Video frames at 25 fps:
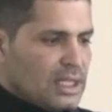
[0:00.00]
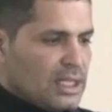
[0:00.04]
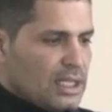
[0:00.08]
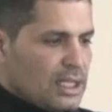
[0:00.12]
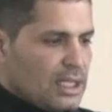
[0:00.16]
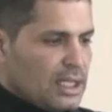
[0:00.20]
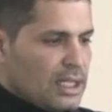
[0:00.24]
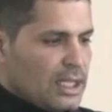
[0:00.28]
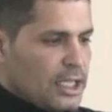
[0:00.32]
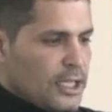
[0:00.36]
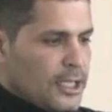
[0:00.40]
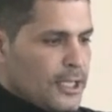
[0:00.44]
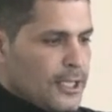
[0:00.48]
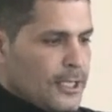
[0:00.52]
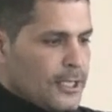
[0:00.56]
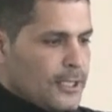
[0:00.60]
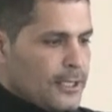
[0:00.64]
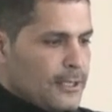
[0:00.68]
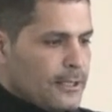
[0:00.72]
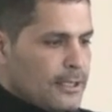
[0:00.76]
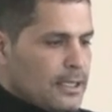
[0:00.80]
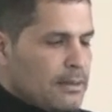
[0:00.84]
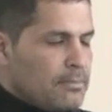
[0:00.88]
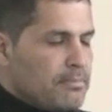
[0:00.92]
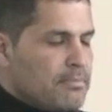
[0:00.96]

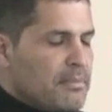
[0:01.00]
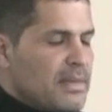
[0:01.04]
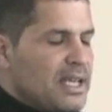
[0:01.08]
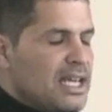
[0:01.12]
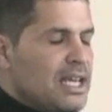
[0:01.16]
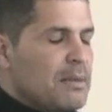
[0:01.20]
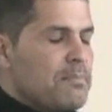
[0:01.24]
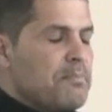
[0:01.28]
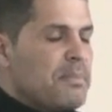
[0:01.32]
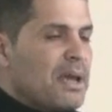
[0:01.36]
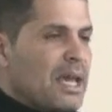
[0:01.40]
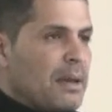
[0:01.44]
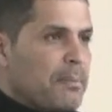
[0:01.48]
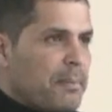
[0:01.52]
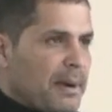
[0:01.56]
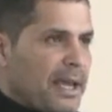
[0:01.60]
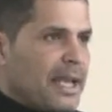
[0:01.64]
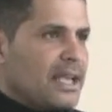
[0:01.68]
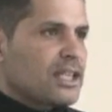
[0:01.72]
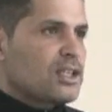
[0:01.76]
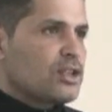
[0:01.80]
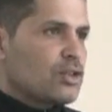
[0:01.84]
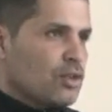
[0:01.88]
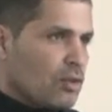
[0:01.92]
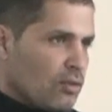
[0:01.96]
Mais
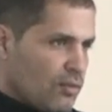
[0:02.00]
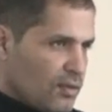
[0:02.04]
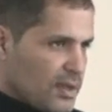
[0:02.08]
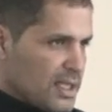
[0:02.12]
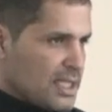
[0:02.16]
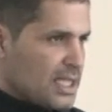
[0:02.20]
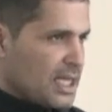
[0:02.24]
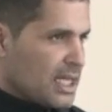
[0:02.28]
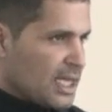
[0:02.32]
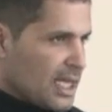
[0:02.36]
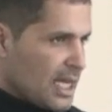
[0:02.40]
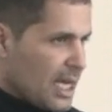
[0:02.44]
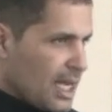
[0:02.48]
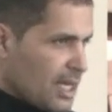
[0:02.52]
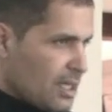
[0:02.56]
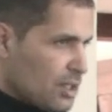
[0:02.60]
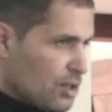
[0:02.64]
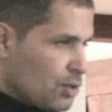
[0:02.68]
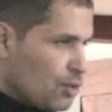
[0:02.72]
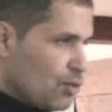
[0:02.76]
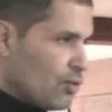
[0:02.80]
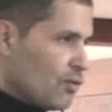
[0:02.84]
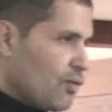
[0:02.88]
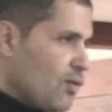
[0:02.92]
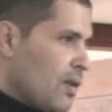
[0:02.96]
l'hyperpression vésicale
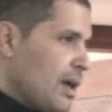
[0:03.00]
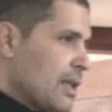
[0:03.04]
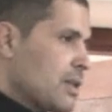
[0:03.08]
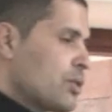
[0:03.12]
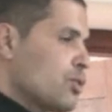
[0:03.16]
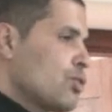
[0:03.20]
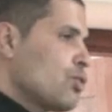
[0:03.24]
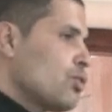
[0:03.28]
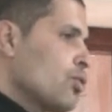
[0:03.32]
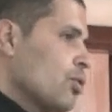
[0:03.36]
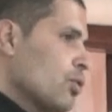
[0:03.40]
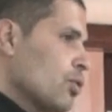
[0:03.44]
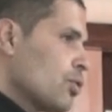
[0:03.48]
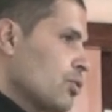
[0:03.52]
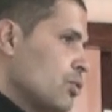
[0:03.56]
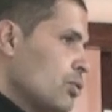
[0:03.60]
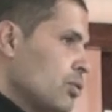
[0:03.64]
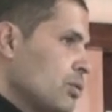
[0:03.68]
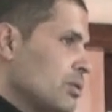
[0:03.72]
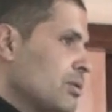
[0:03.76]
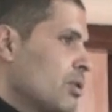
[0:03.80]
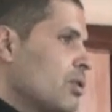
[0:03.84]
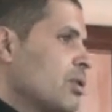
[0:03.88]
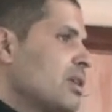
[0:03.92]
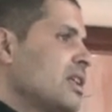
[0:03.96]
se voit
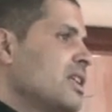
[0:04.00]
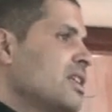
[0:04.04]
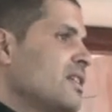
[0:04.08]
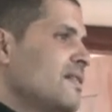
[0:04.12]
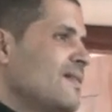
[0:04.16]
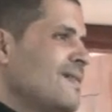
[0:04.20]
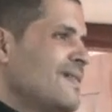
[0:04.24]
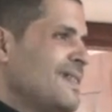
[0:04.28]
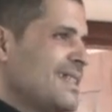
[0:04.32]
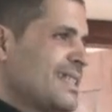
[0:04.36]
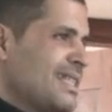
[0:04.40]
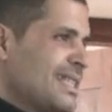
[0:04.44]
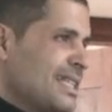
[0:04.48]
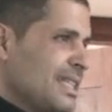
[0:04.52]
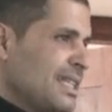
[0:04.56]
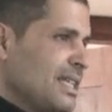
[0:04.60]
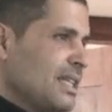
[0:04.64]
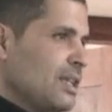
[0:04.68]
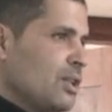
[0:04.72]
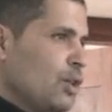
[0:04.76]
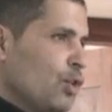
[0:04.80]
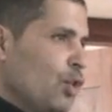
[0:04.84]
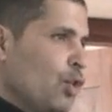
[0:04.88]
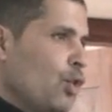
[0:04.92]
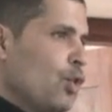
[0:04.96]
surtout dans les
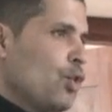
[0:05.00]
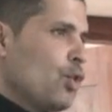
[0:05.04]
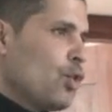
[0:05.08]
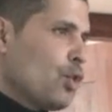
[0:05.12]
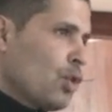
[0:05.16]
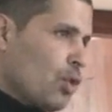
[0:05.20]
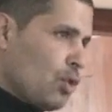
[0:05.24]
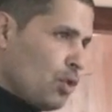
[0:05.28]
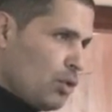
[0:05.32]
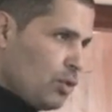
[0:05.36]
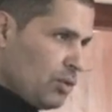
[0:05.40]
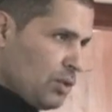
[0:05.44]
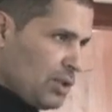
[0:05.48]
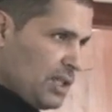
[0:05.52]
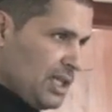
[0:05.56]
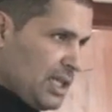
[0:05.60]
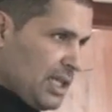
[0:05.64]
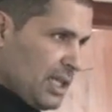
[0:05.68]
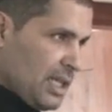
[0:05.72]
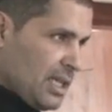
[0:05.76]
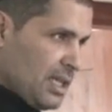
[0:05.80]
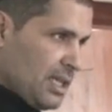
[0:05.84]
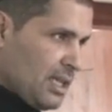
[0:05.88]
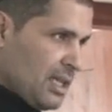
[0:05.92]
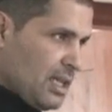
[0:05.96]
vessies
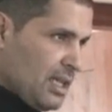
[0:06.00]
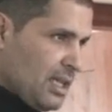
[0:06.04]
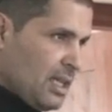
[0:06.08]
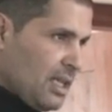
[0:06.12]
neurologiques.